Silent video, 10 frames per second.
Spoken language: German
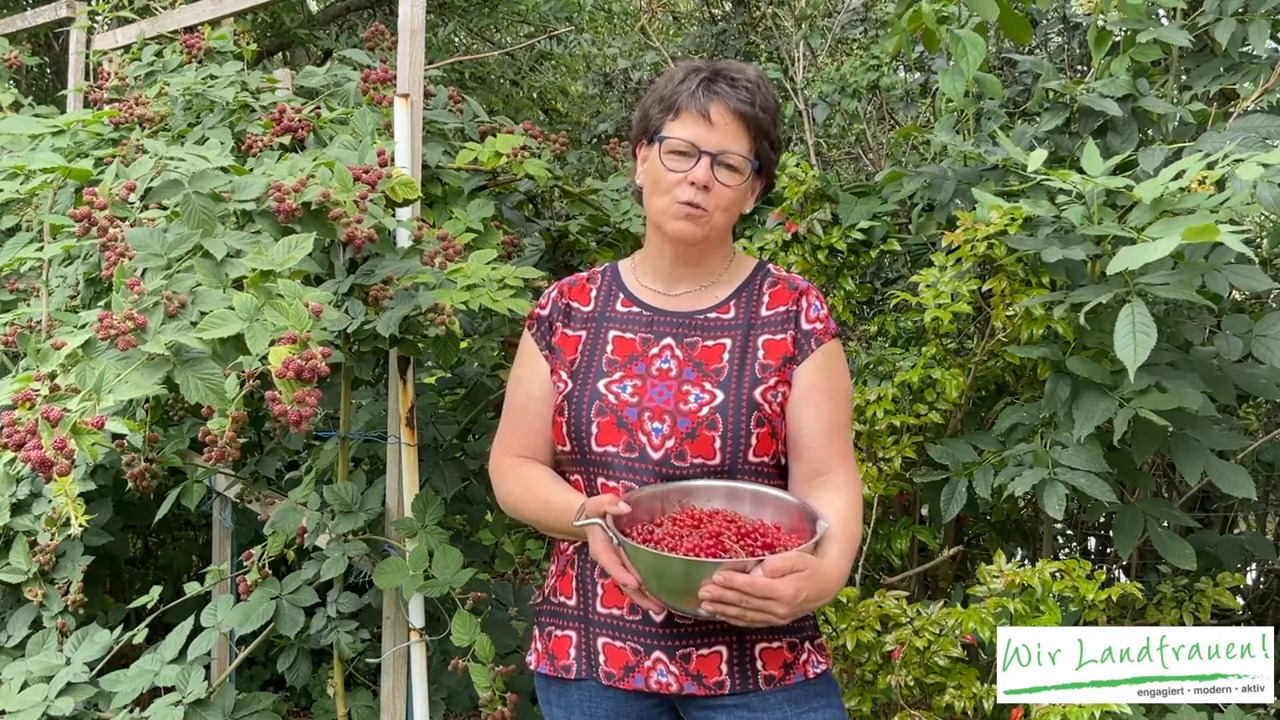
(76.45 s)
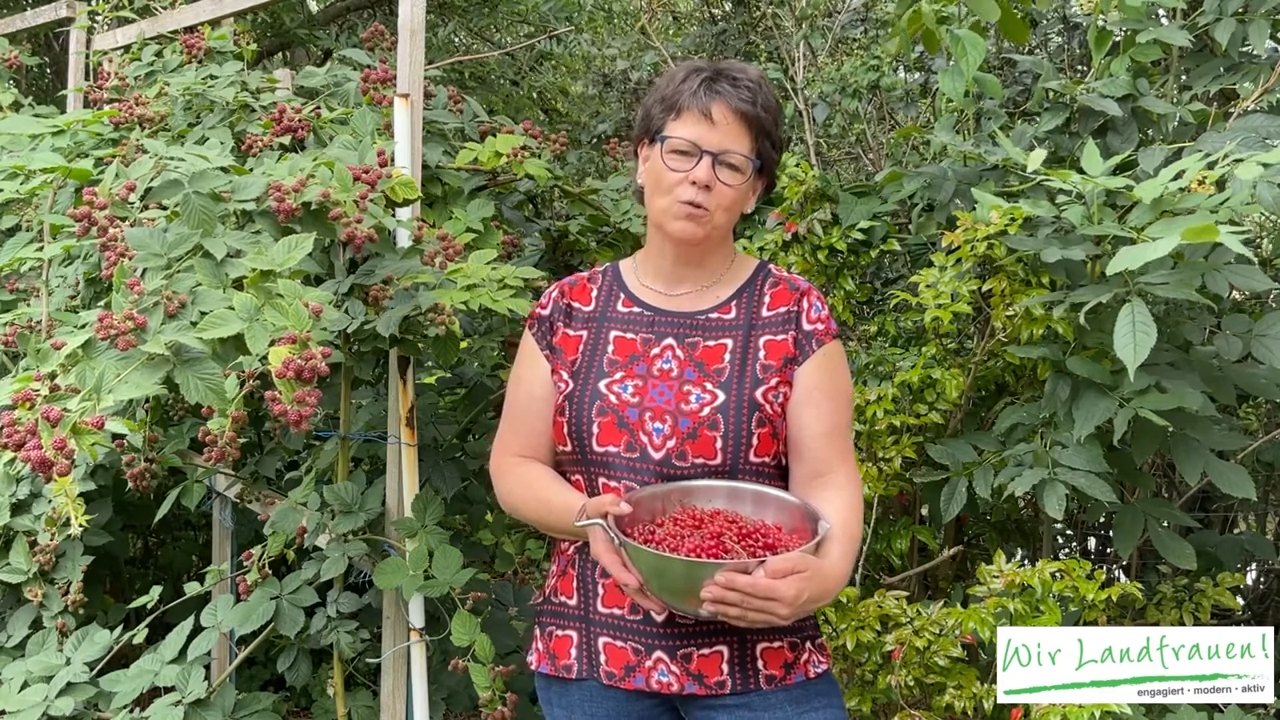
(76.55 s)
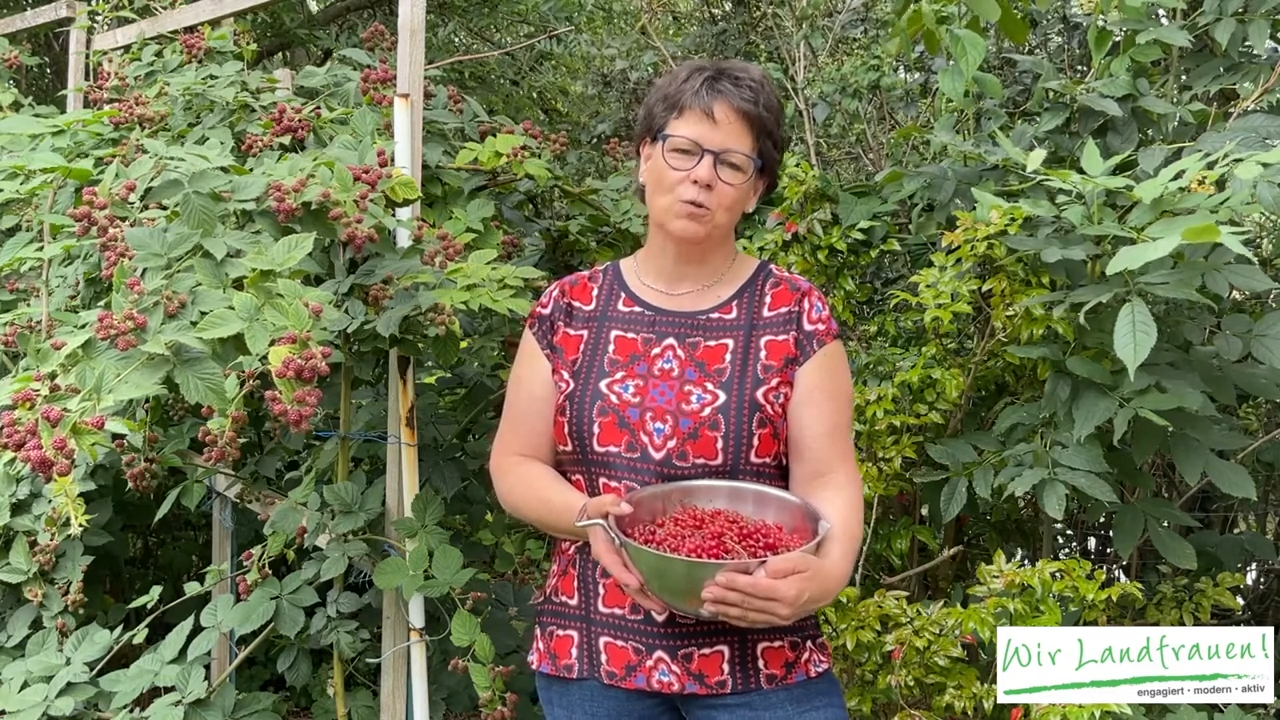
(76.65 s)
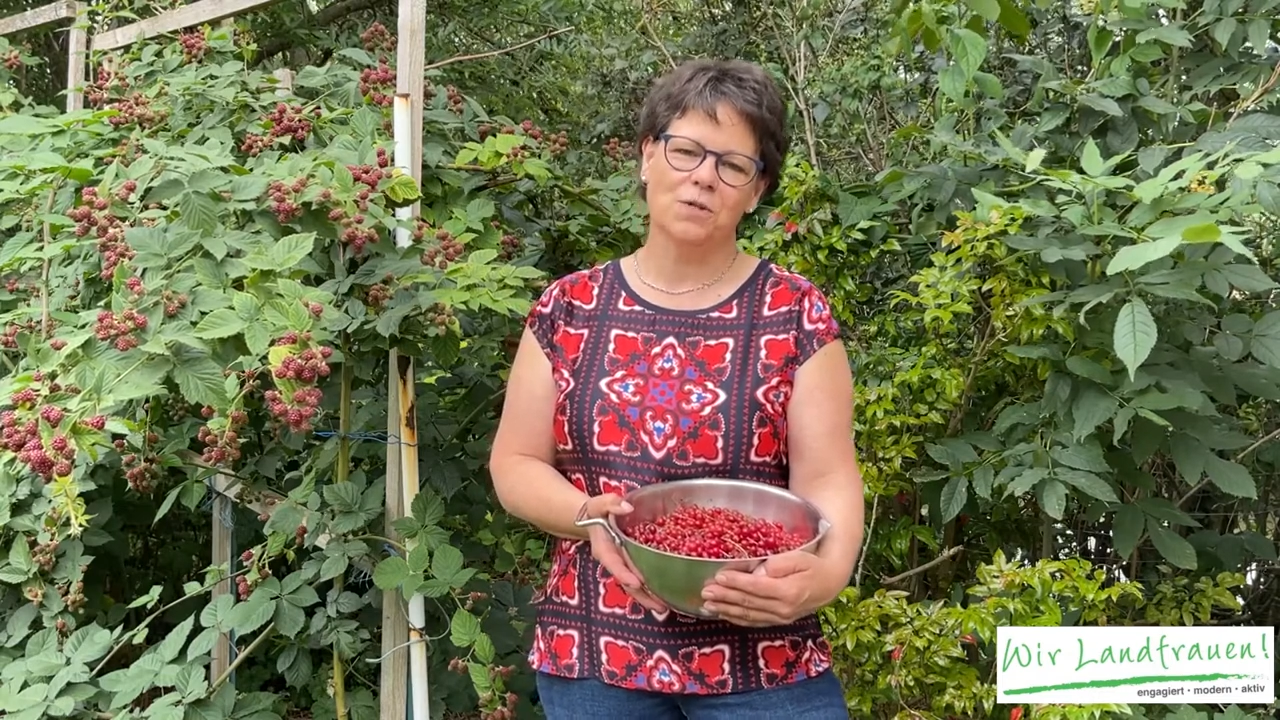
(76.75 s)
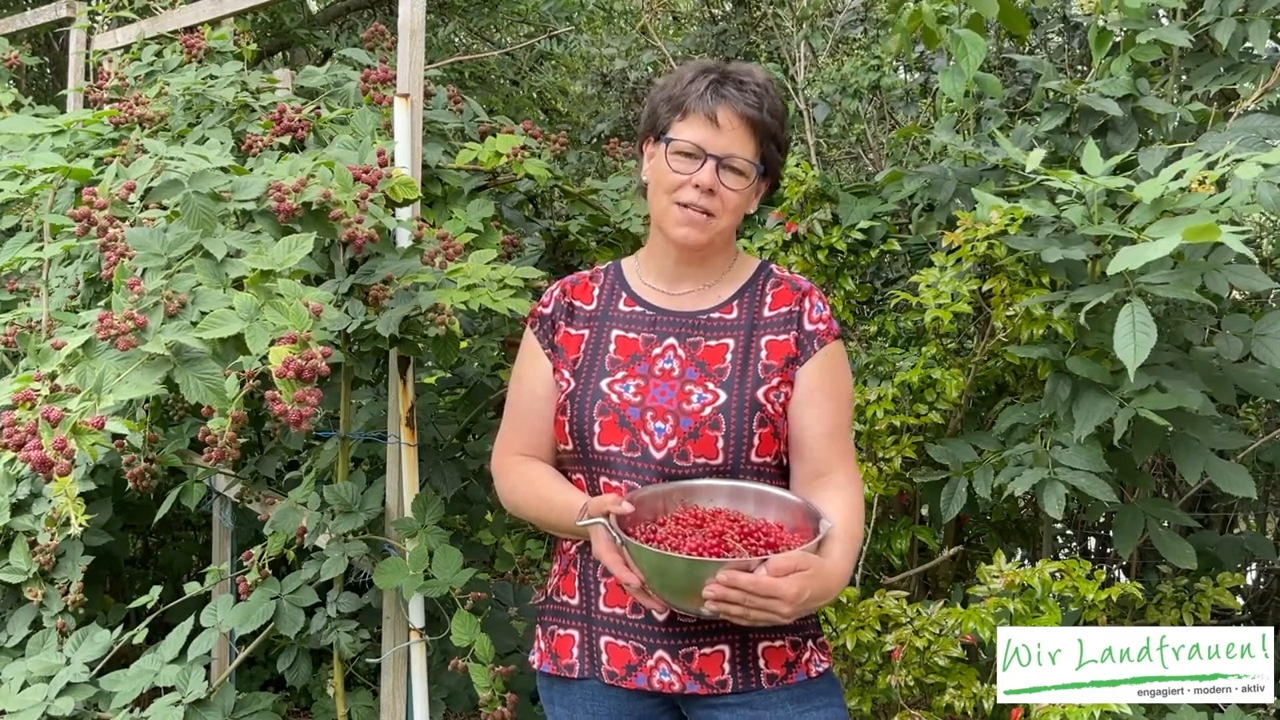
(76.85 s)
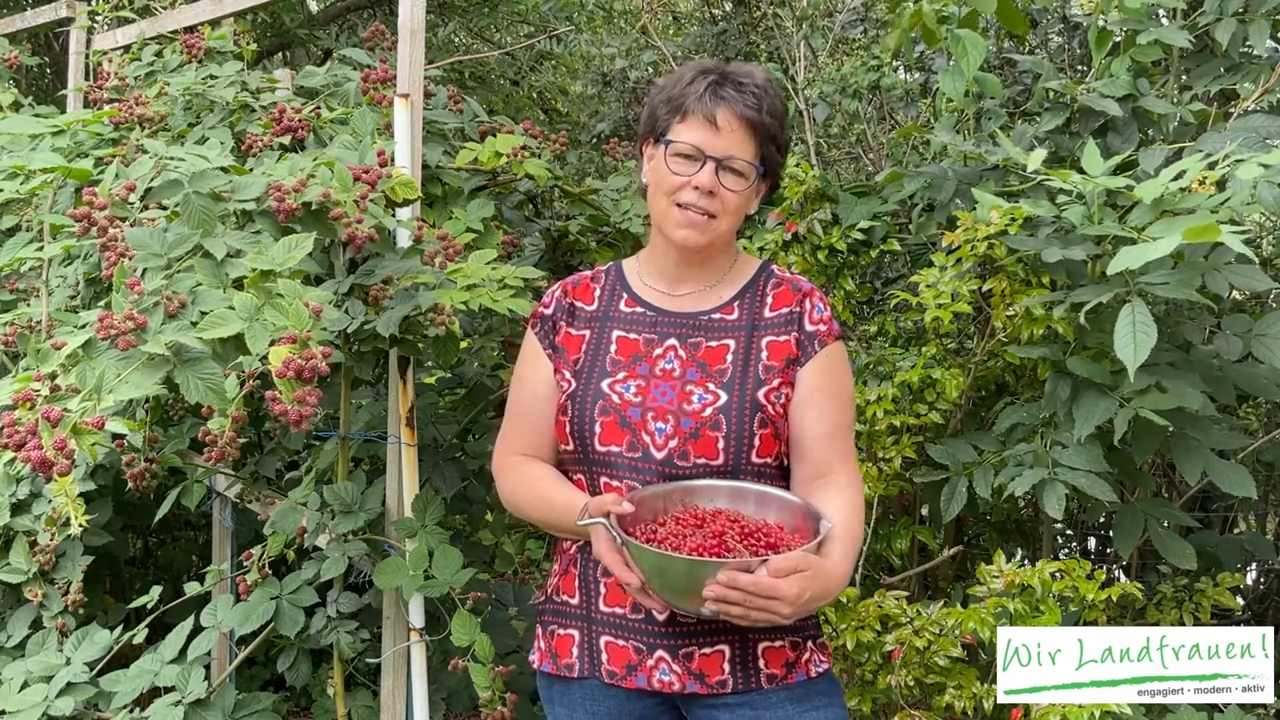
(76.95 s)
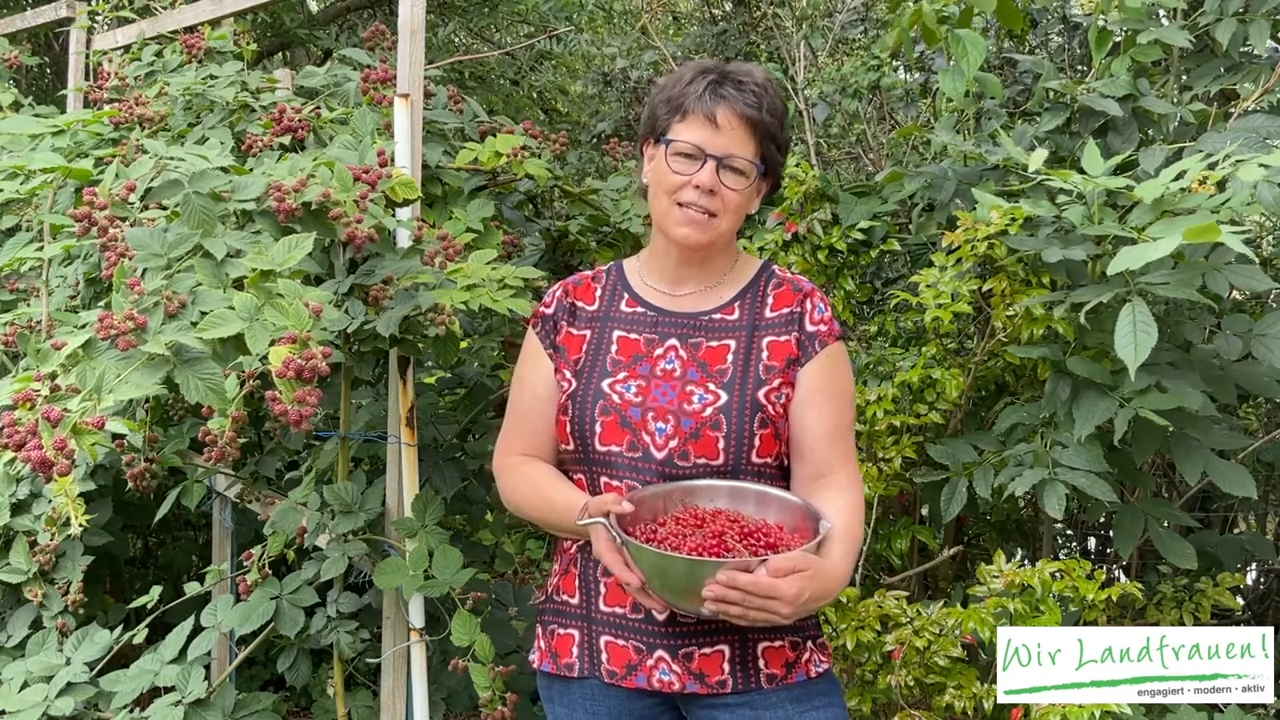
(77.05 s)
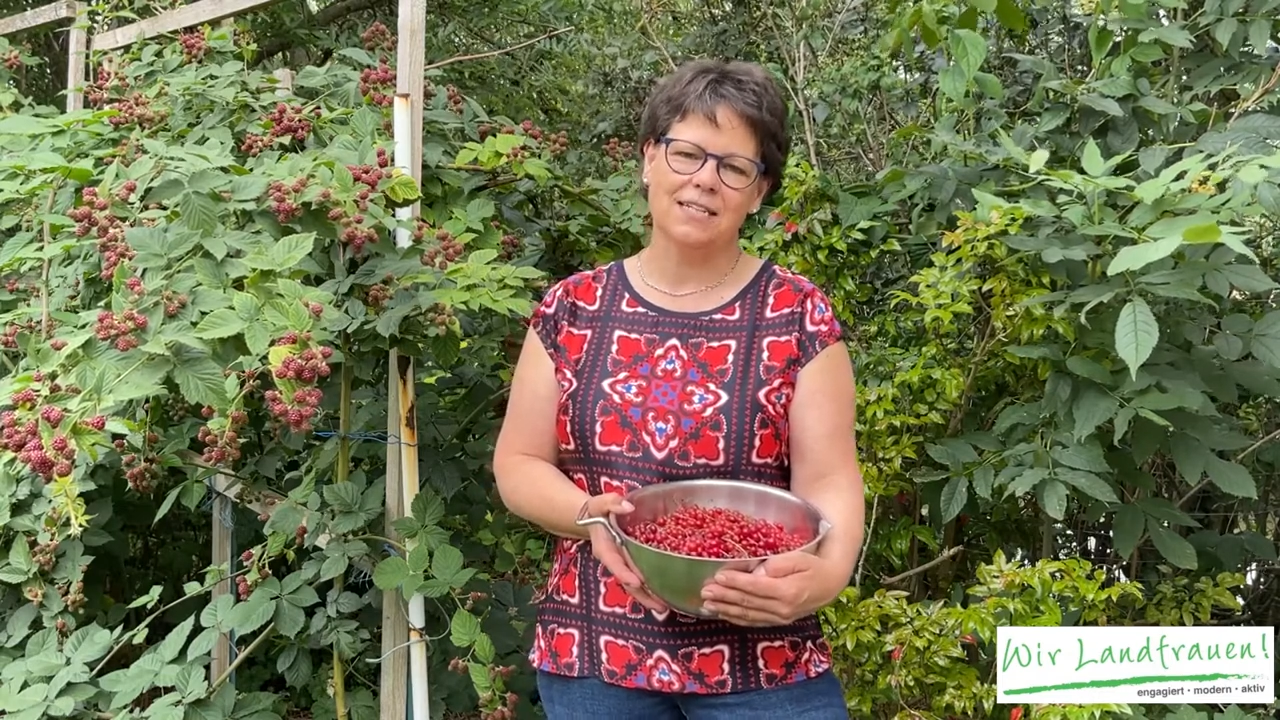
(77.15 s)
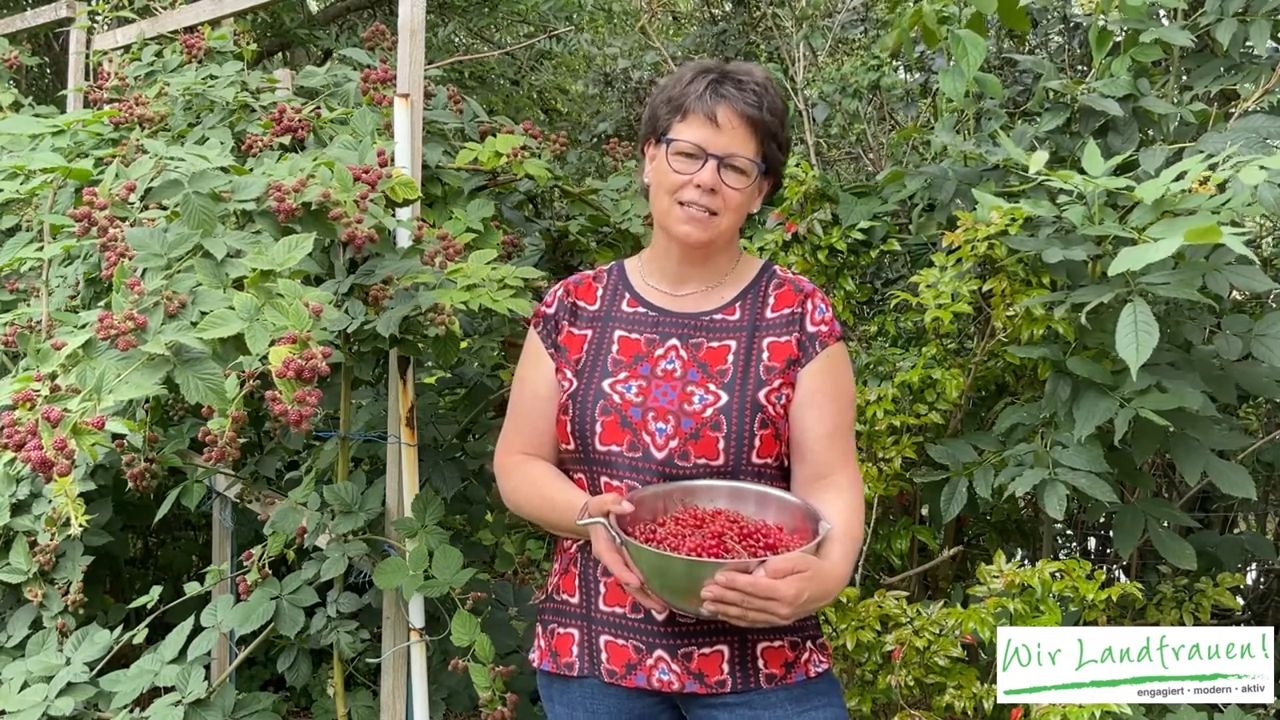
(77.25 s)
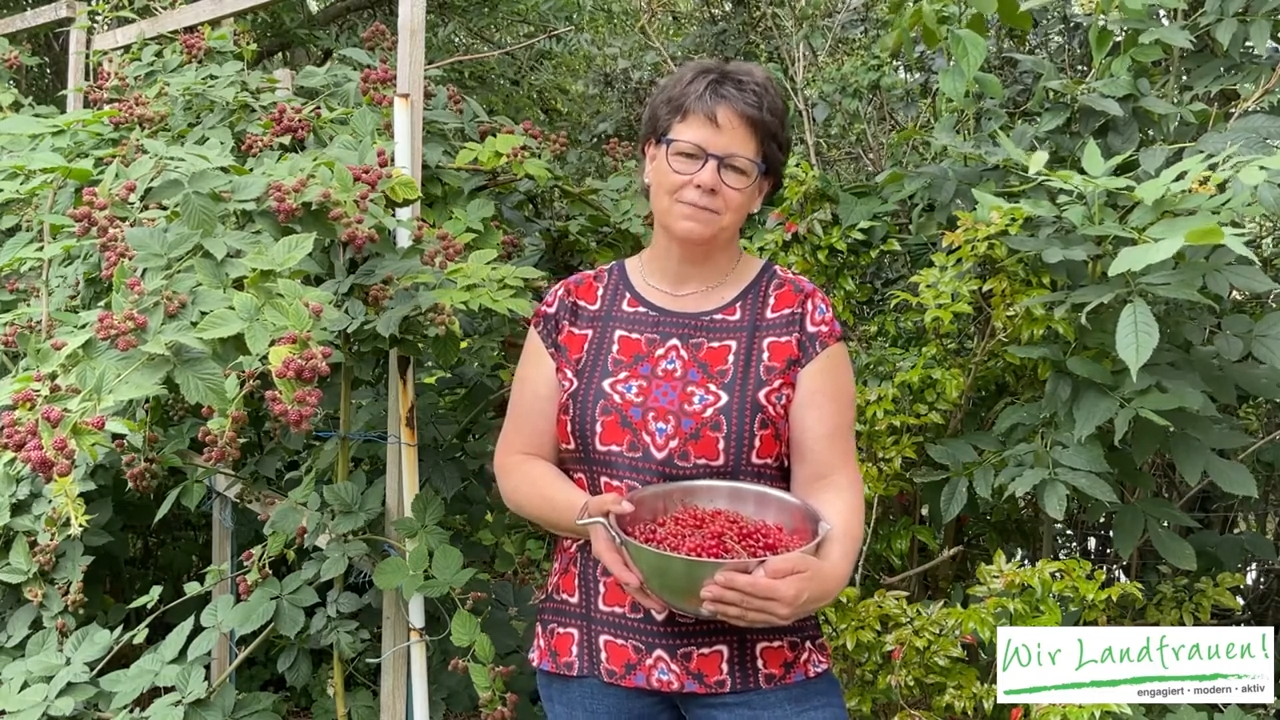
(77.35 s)
und unsere
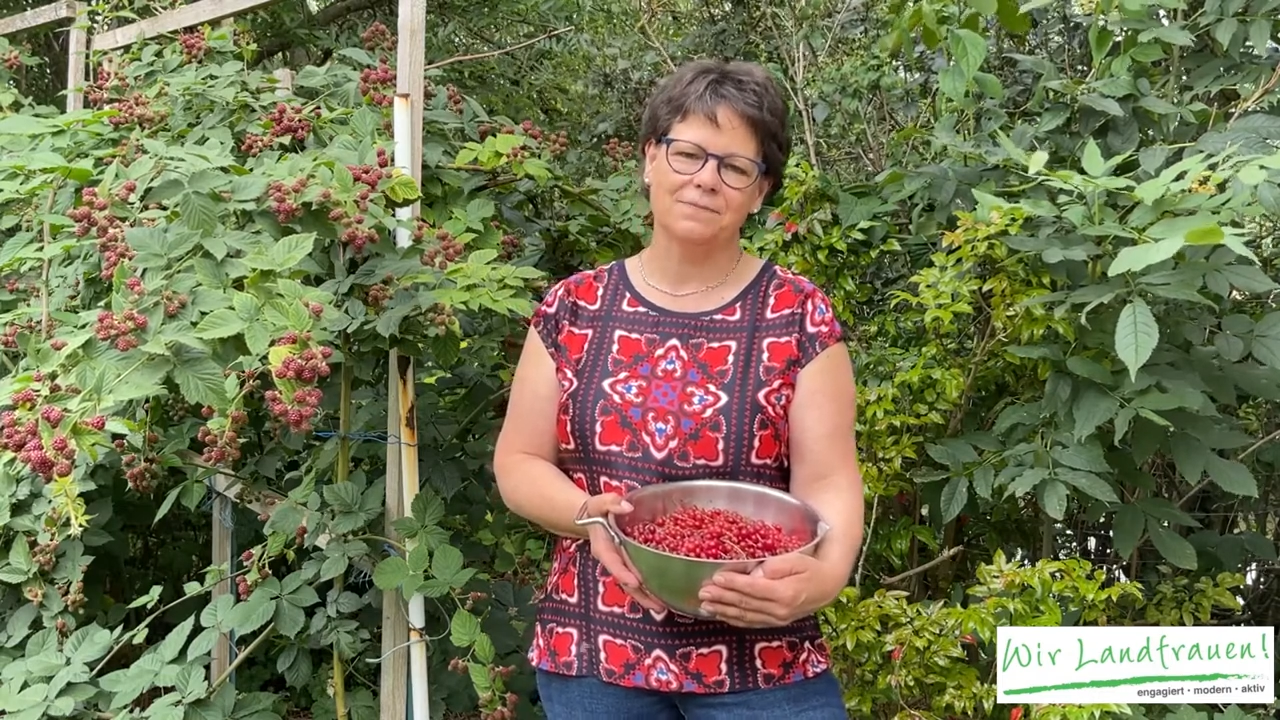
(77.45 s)
Kinder.